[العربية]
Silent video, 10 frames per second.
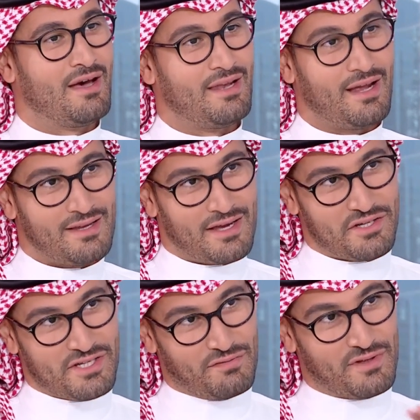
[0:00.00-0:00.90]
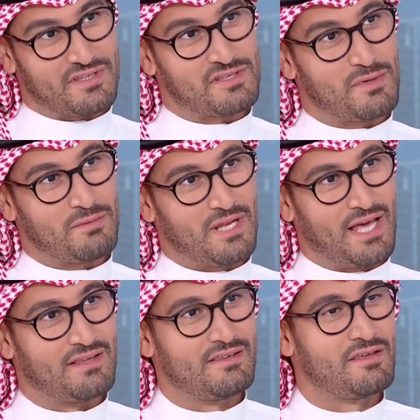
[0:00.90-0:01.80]
آه، لعلي ارجع في
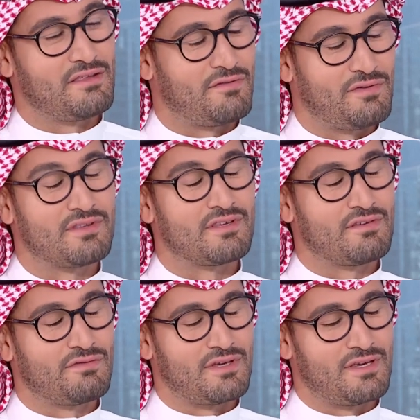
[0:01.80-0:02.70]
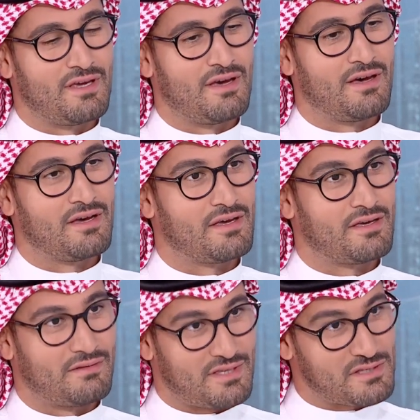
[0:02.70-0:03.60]
تصميم الحديث في في
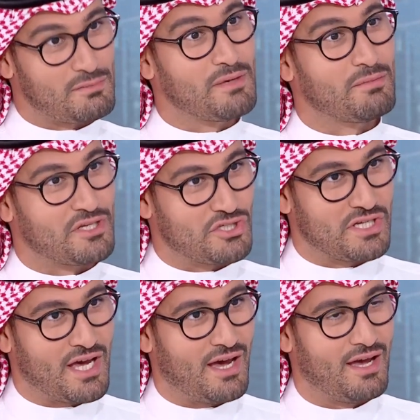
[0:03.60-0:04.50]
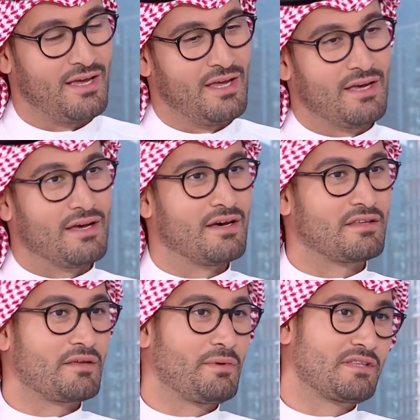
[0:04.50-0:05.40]
آه، تصميم الجناح
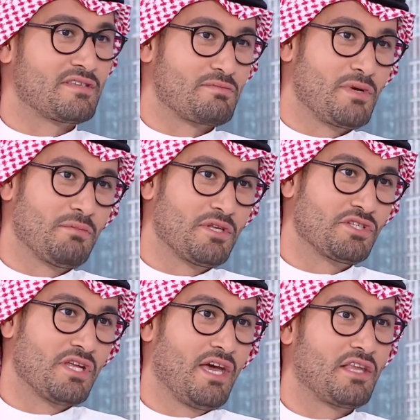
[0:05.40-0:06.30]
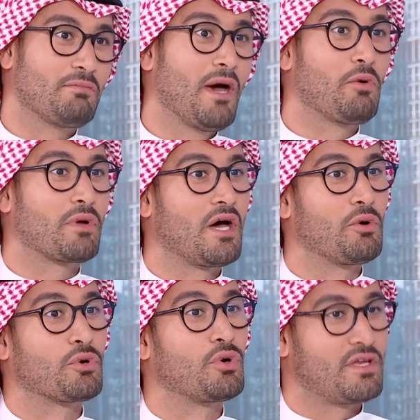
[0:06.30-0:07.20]
آه، طبعا تصميم الجناح
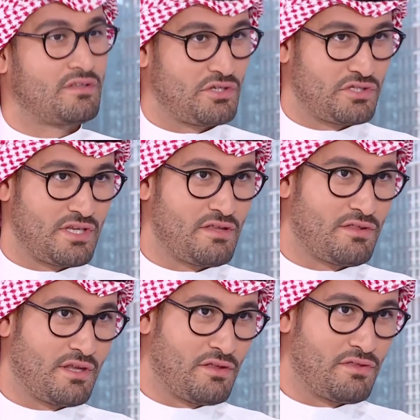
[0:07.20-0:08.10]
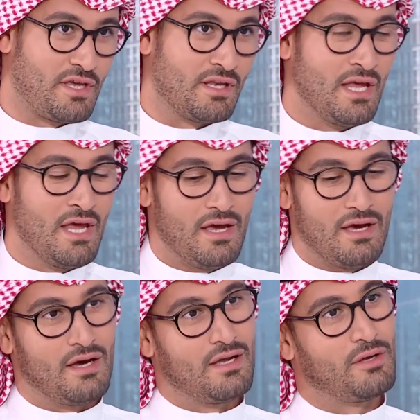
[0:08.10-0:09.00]
يتمحور حول رؤية 2030
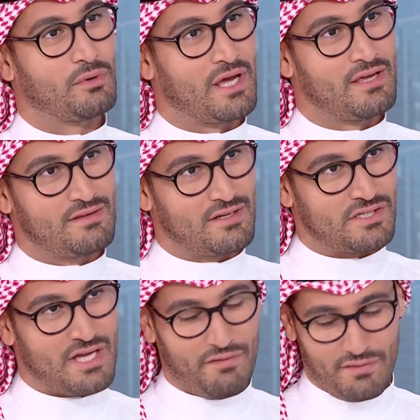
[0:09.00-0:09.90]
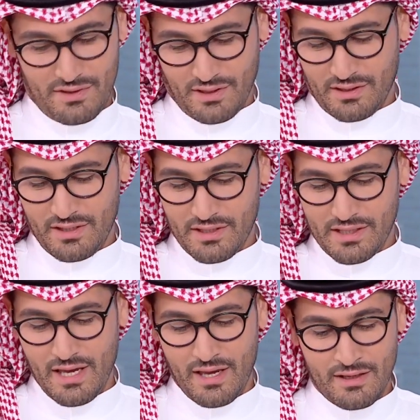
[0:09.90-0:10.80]
آه، لو رأيت الجناح في
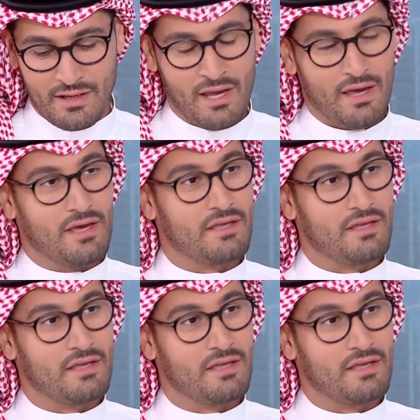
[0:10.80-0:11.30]
التقرير كان